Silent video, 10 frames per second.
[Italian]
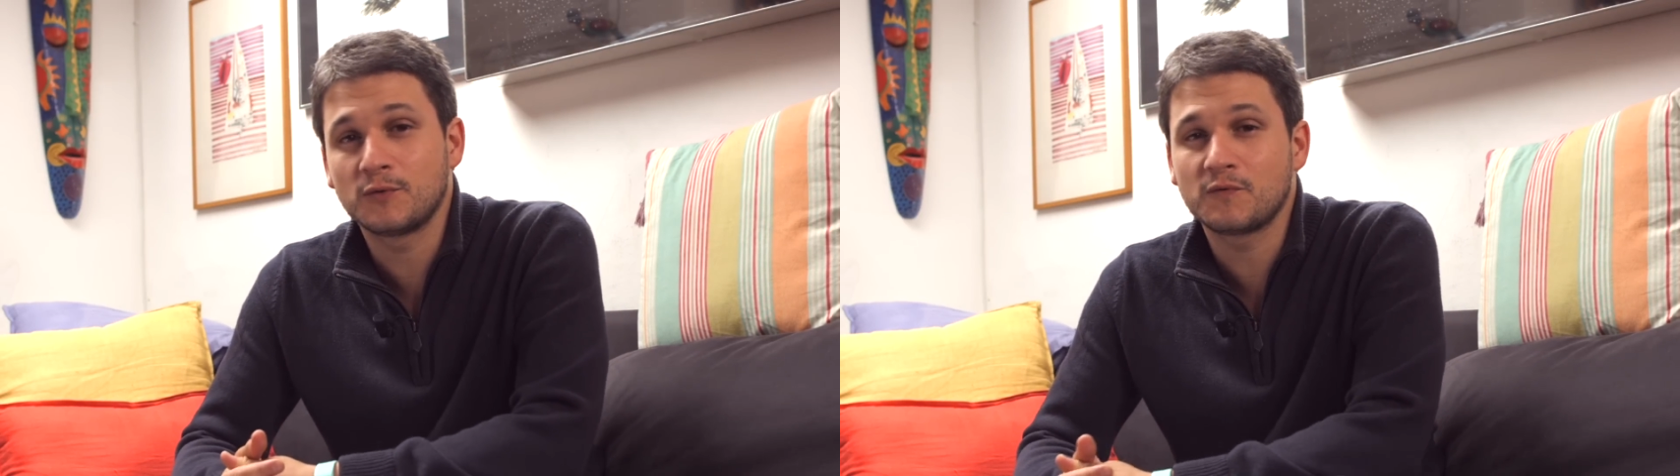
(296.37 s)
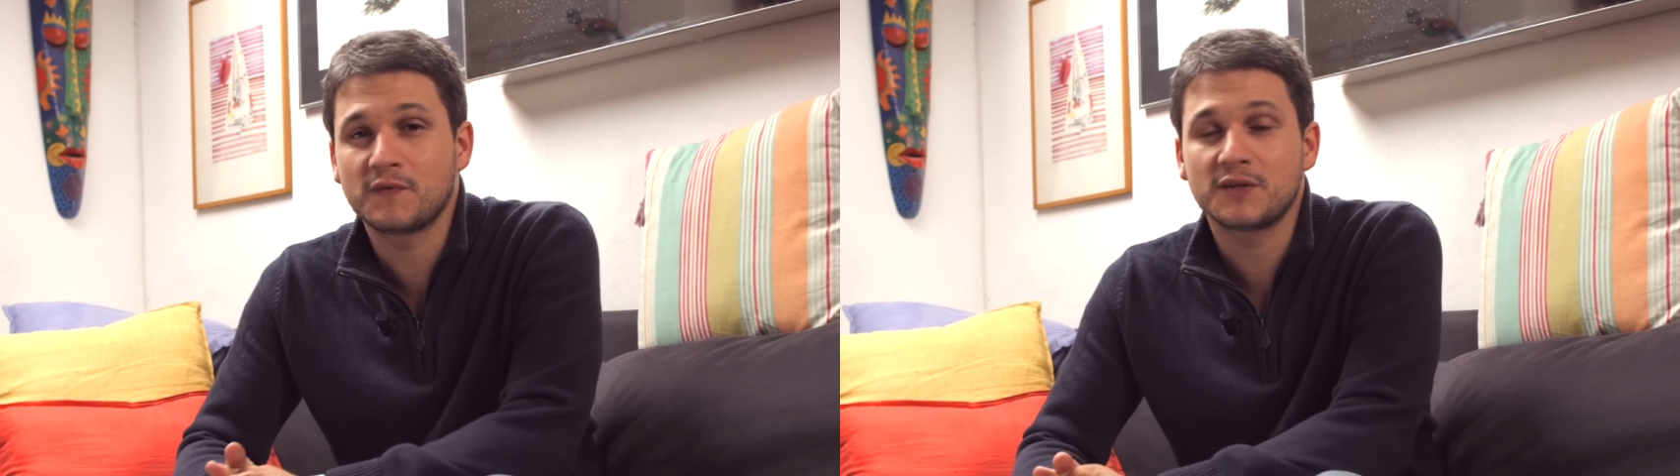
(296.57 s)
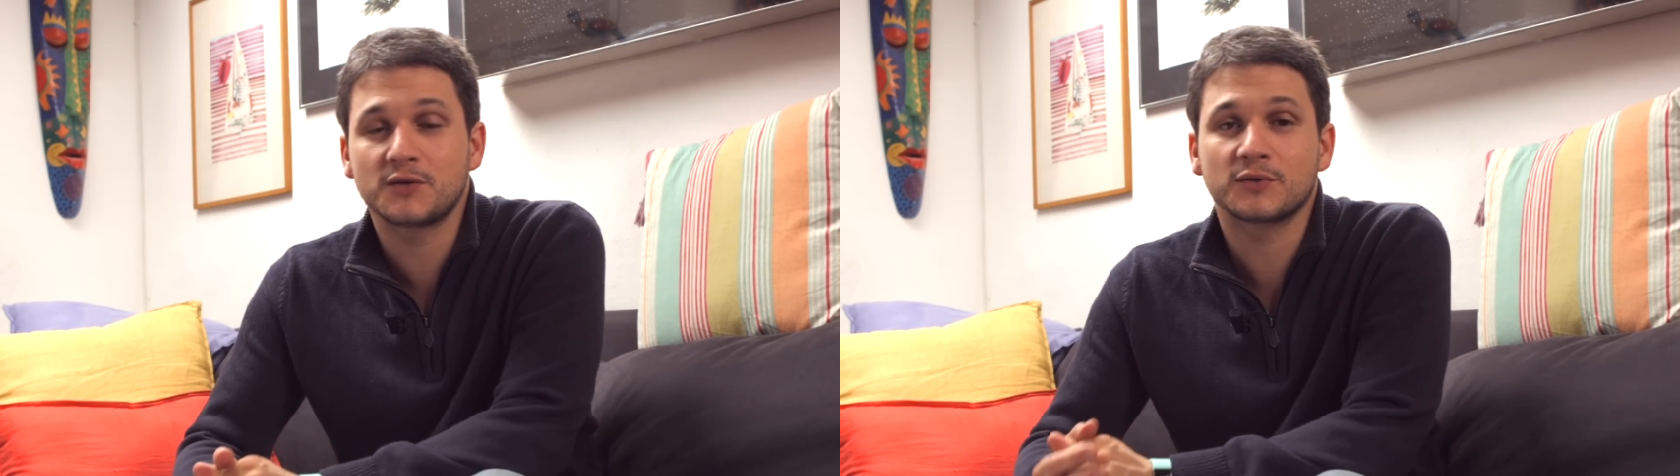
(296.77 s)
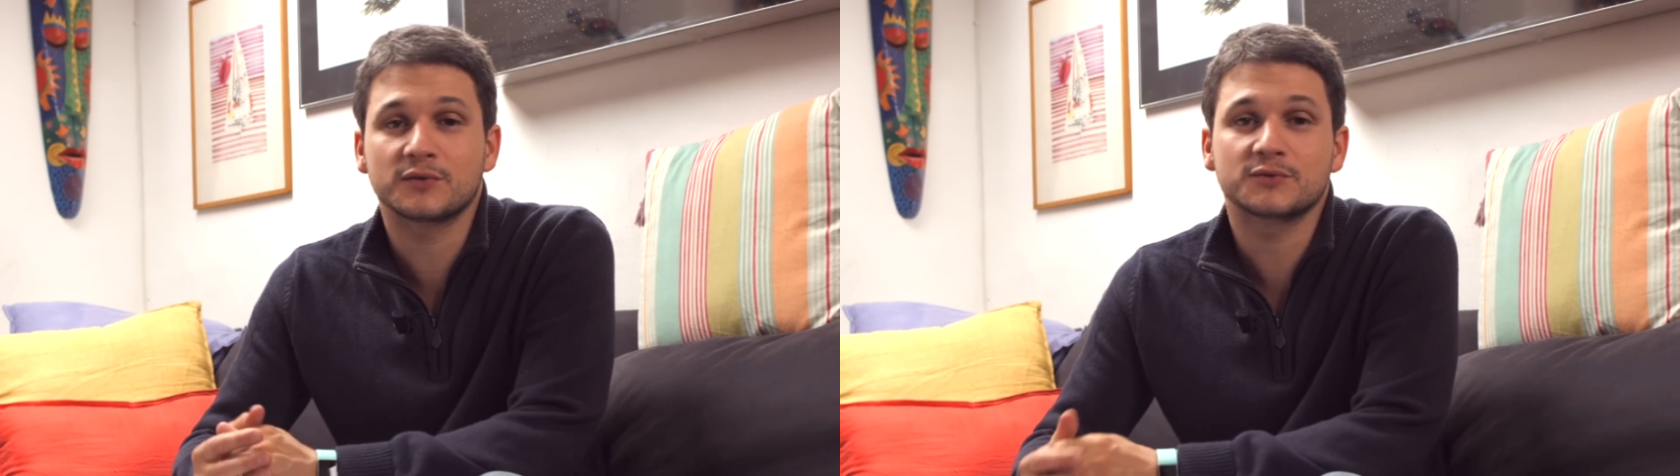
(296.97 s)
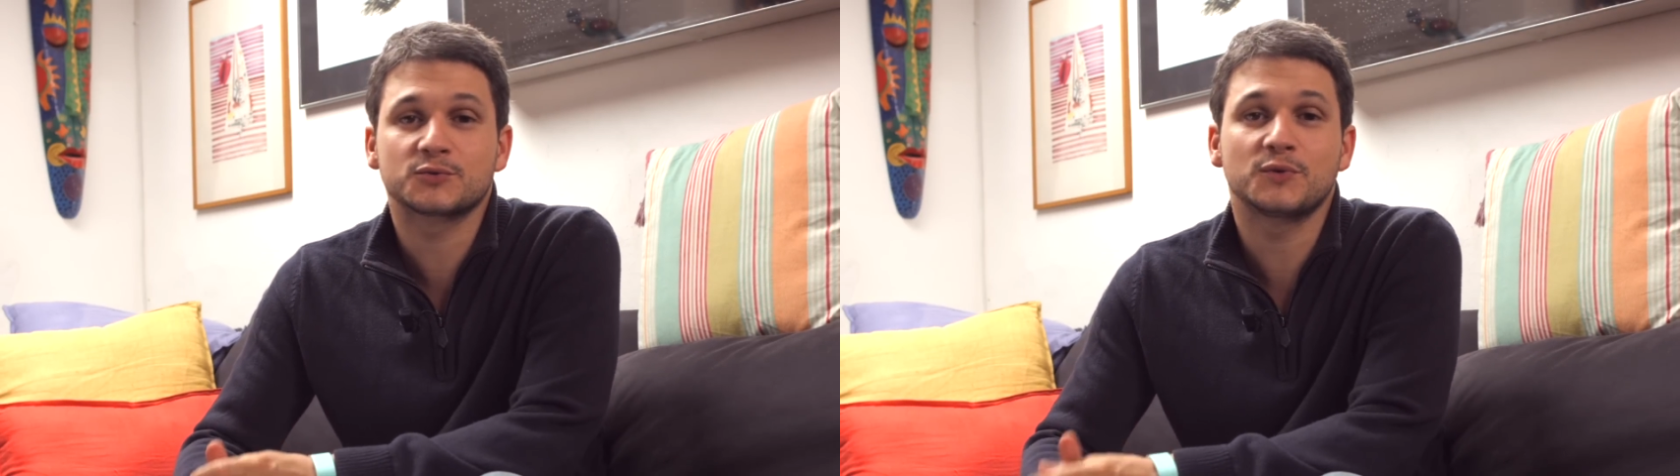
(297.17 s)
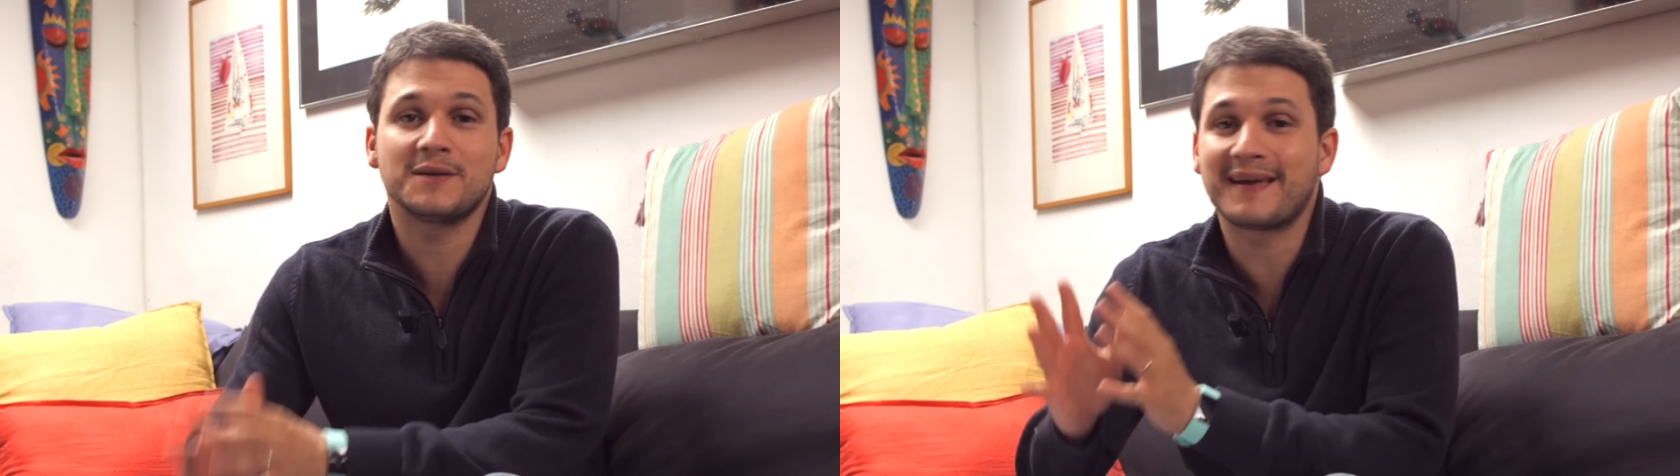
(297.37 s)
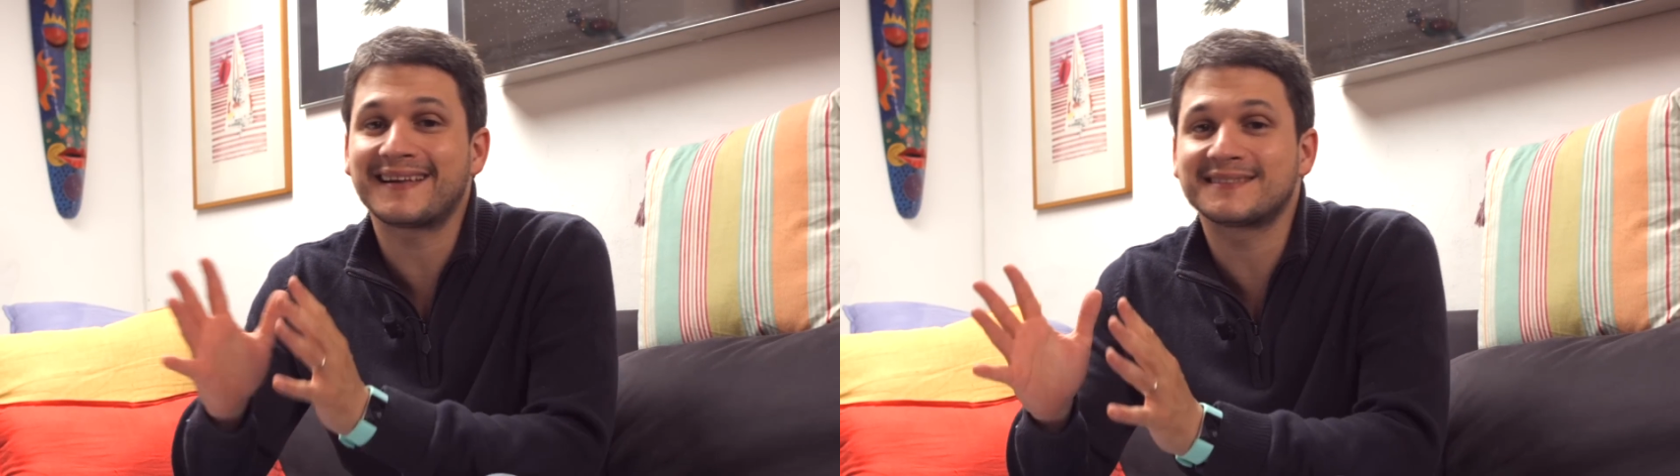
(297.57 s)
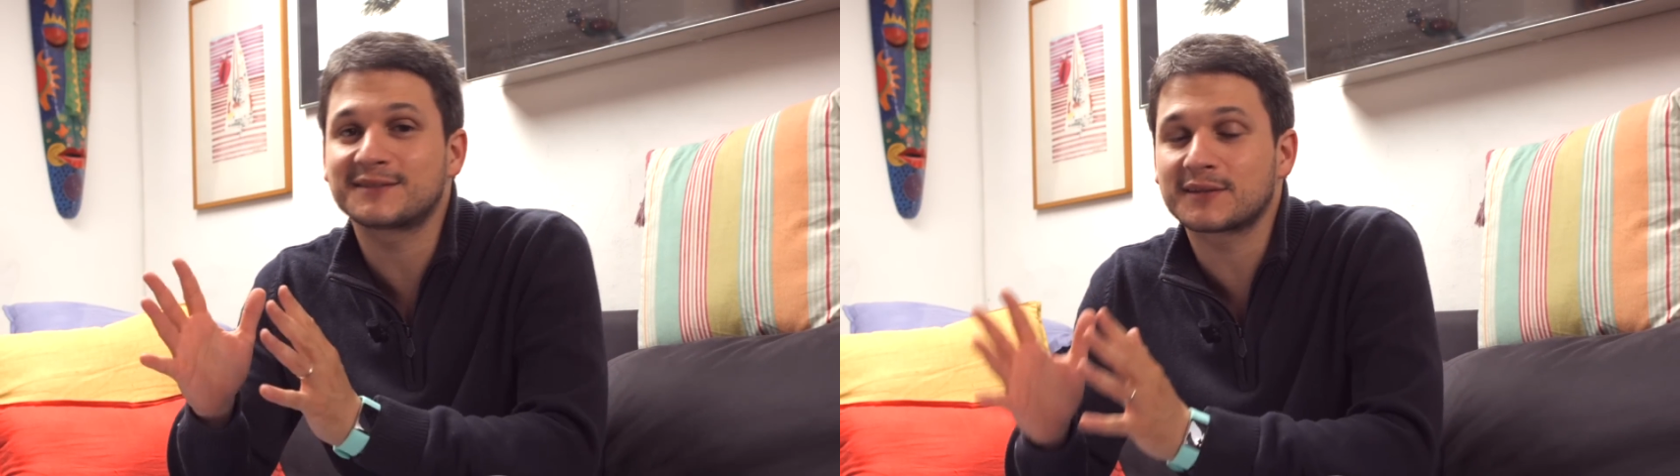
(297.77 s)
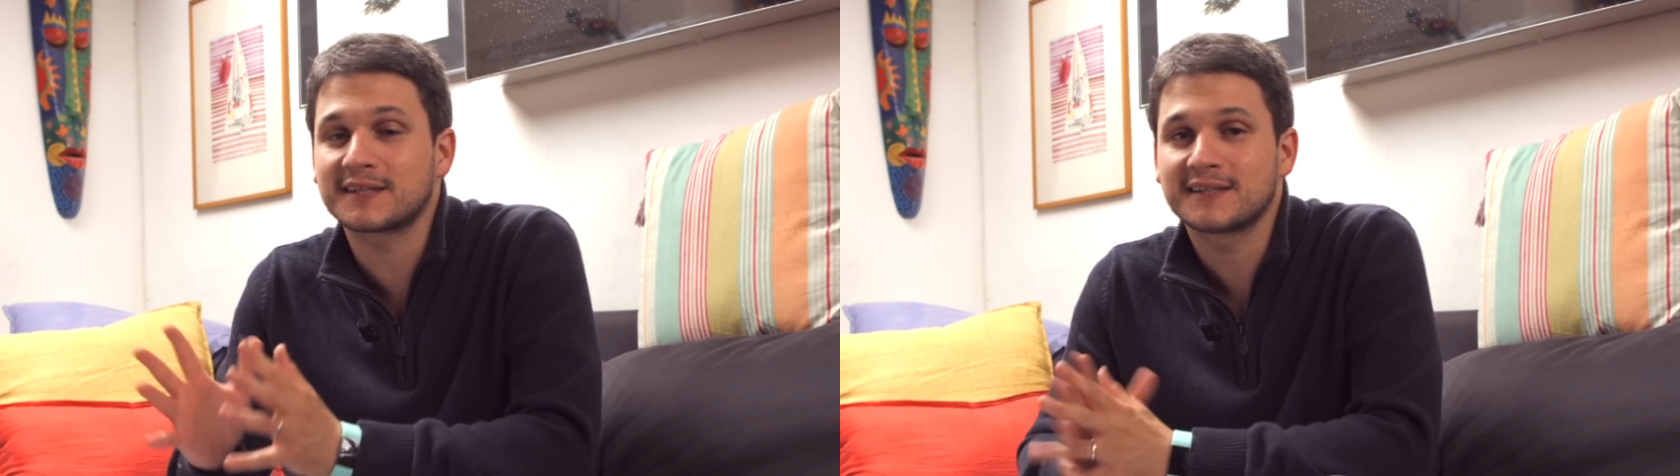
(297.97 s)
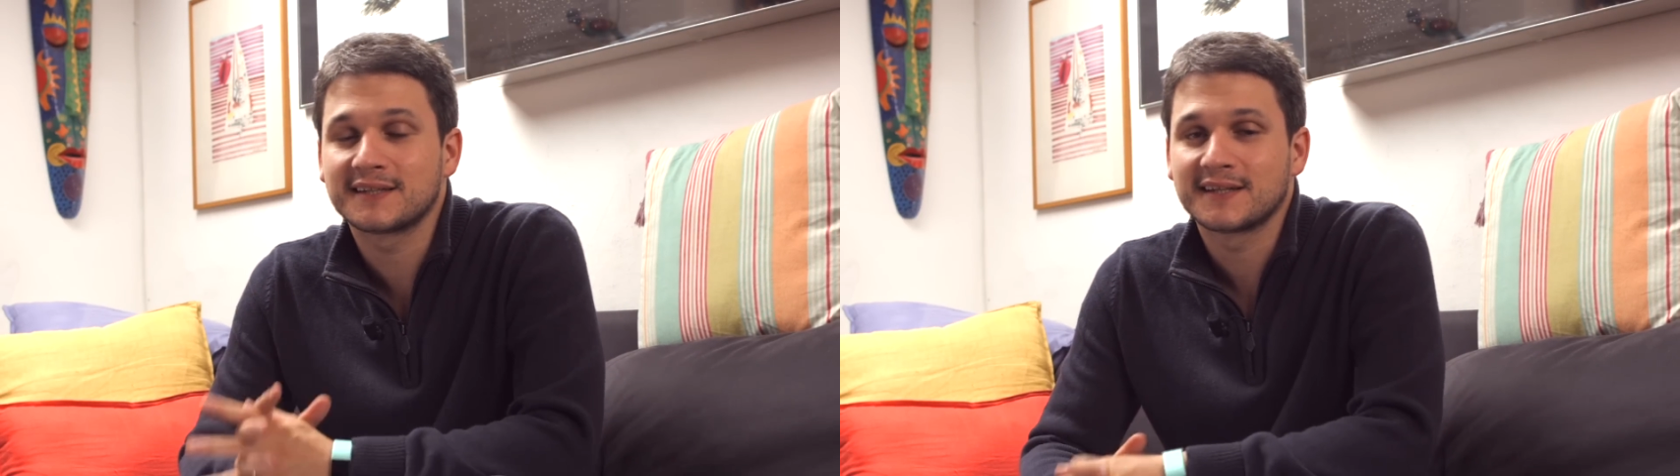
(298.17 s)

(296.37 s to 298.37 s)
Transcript: un video sui mentori